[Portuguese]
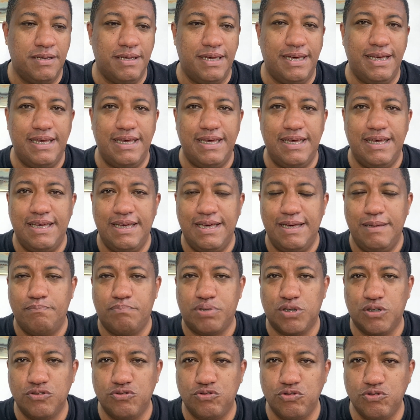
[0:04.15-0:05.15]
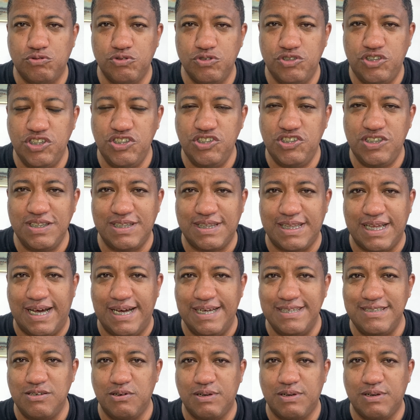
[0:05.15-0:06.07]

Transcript: É, produtos digitais.